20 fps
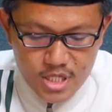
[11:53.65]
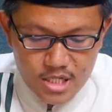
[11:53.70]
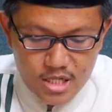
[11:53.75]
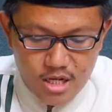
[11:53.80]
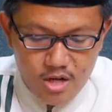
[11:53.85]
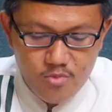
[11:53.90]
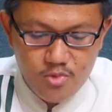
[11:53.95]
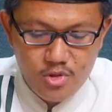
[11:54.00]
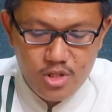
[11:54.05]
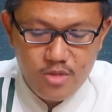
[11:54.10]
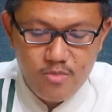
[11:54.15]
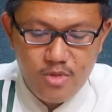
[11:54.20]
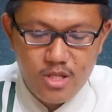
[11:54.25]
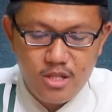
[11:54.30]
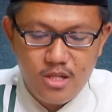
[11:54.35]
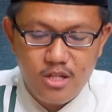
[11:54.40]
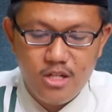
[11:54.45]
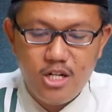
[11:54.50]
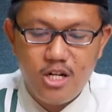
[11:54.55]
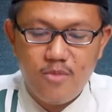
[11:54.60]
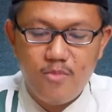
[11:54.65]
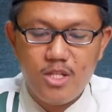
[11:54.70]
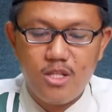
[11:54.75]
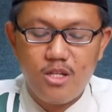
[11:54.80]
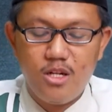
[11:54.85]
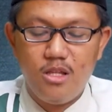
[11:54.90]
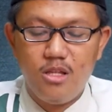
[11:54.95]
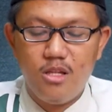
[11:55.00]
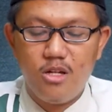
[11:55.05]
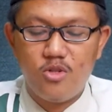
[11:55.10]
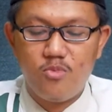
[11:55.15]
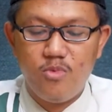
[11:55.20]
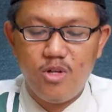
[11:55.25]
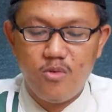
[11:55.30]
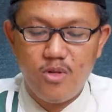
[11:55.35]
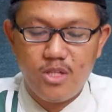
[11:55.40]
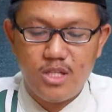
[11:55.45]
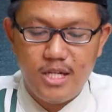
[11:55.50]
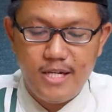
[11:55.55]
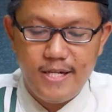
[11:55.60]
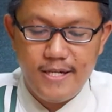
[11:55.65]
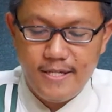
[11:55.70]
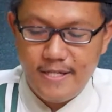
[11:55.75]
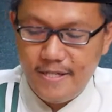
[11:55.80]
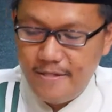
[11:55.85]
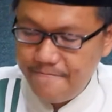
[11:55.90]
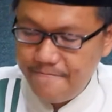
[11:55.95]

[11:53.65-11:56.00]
Kaum muslimat yang dirahmati Allah Subhanahu wa taala,